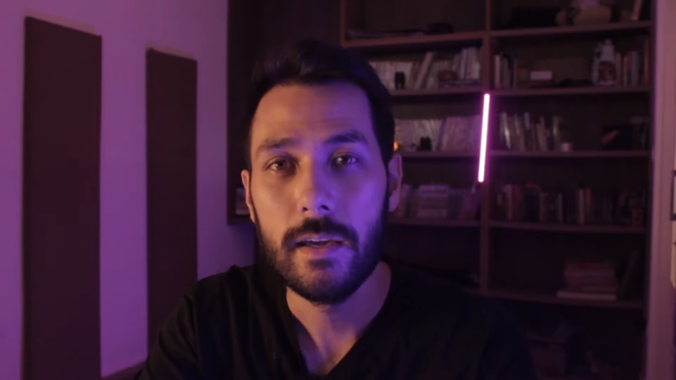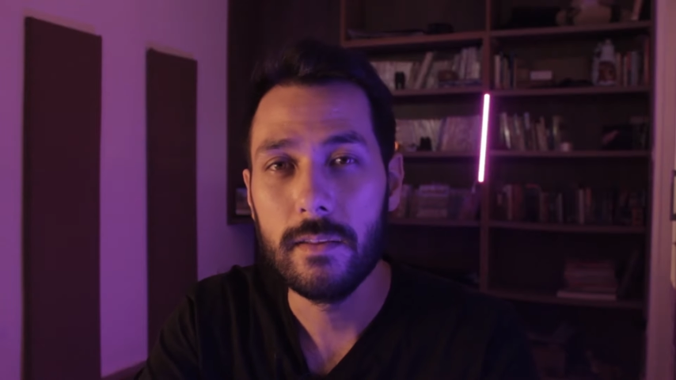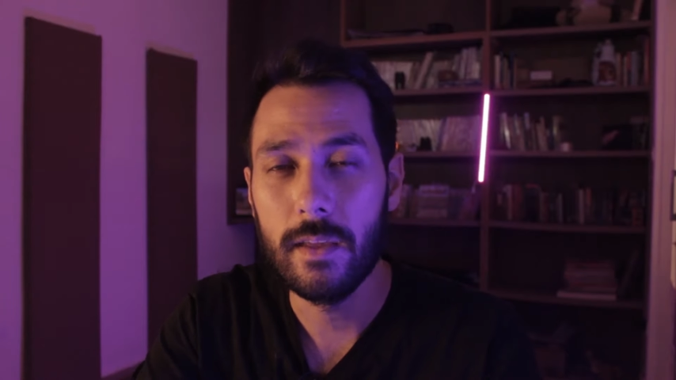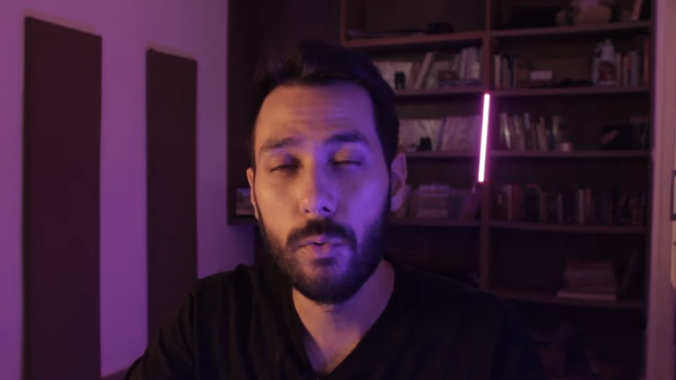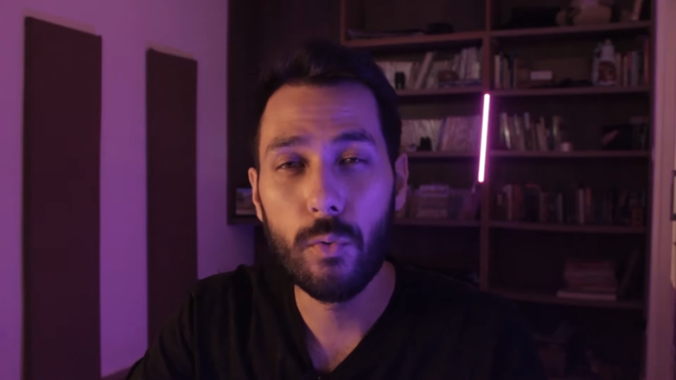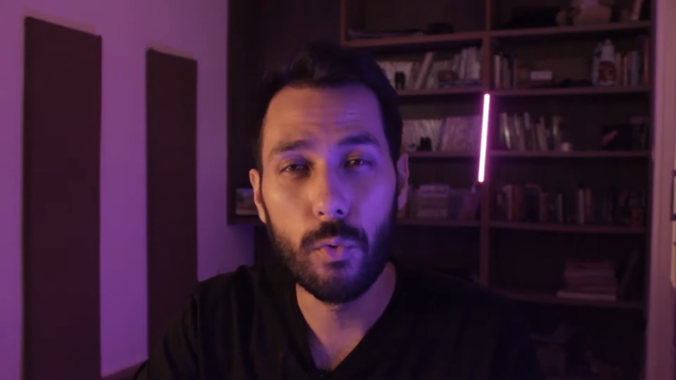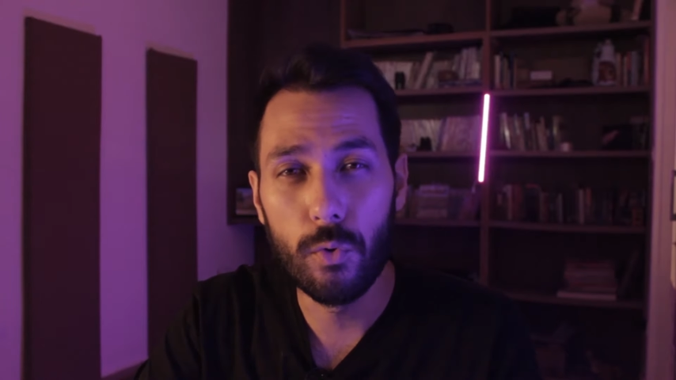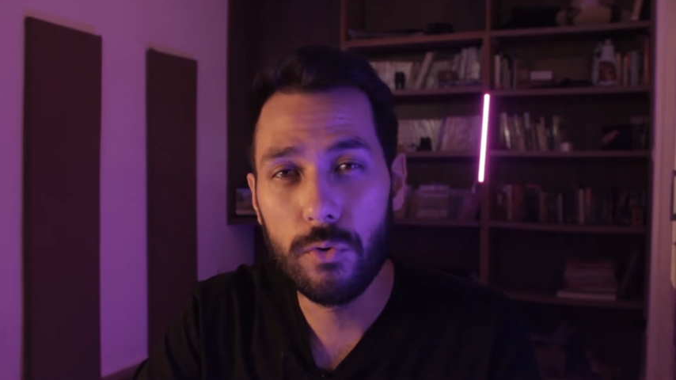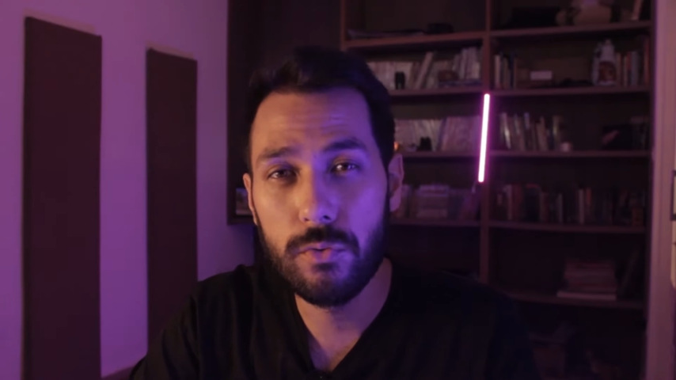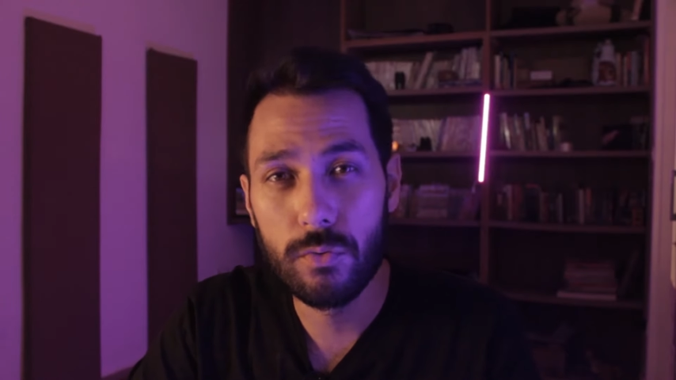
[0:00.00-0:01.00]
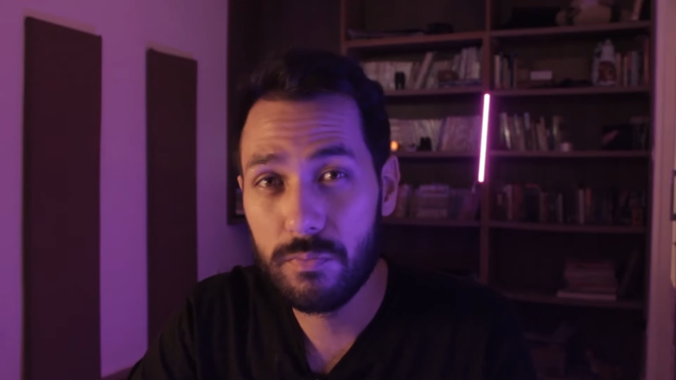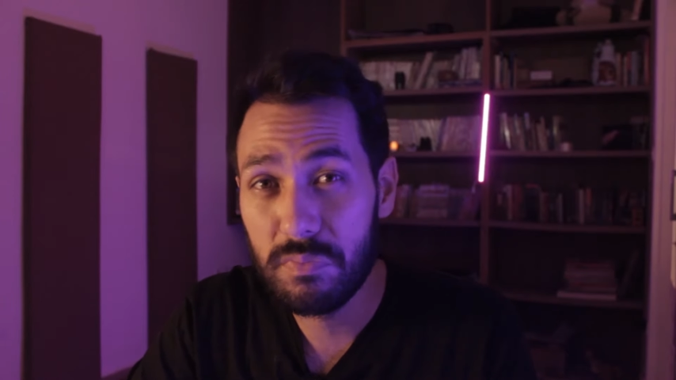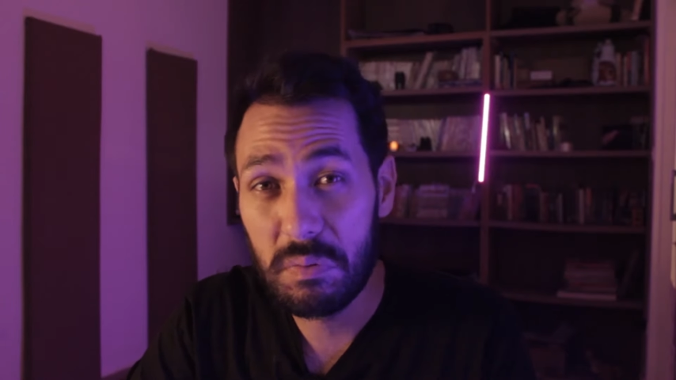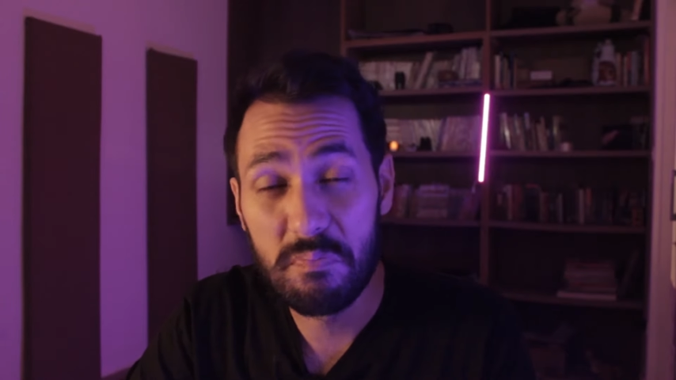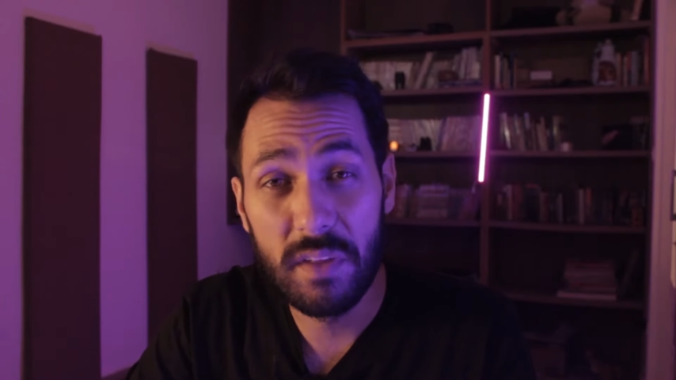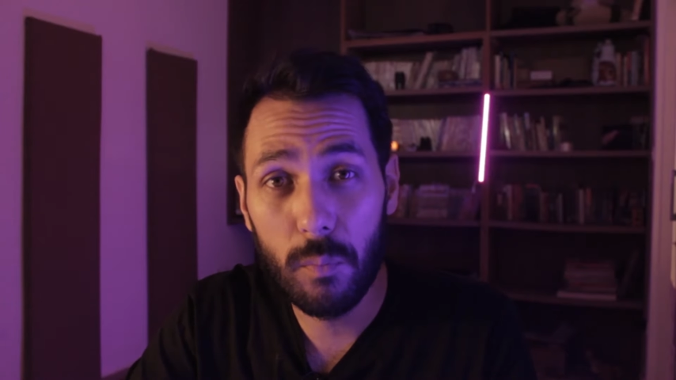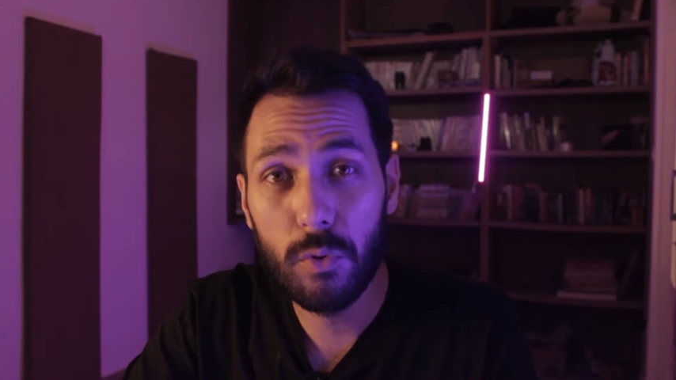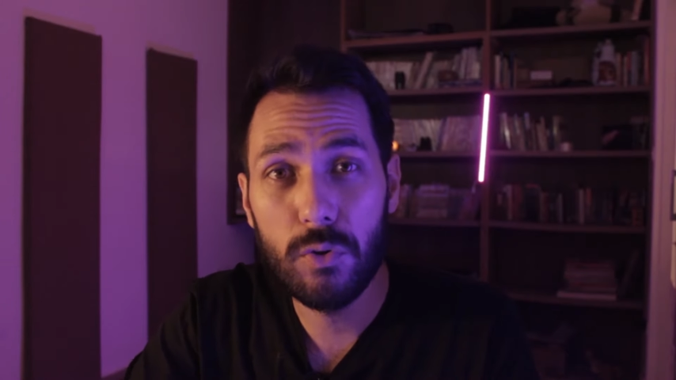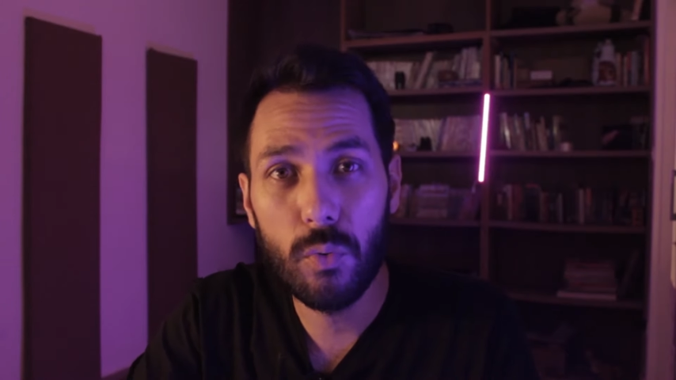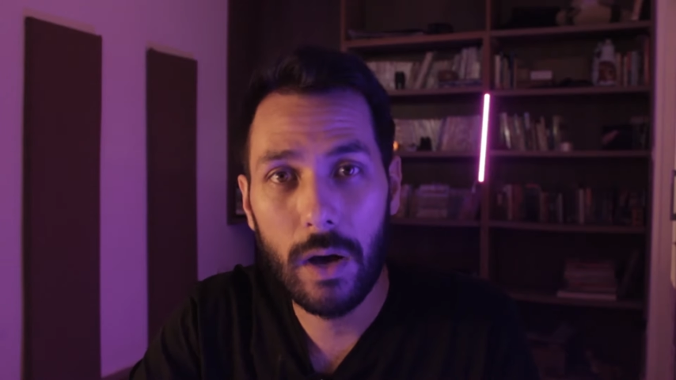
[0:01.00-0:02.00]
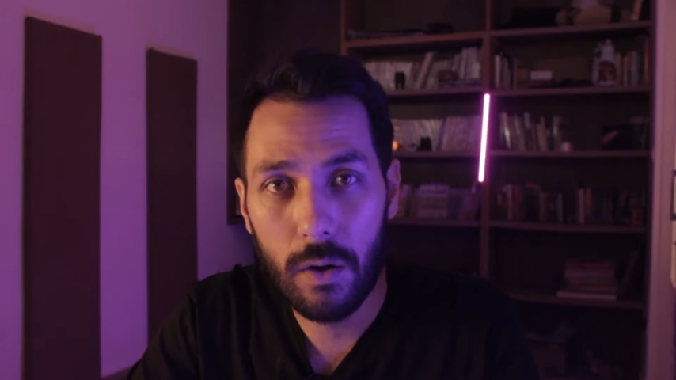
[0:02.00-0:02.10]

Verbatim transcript: Que tem um custo não muito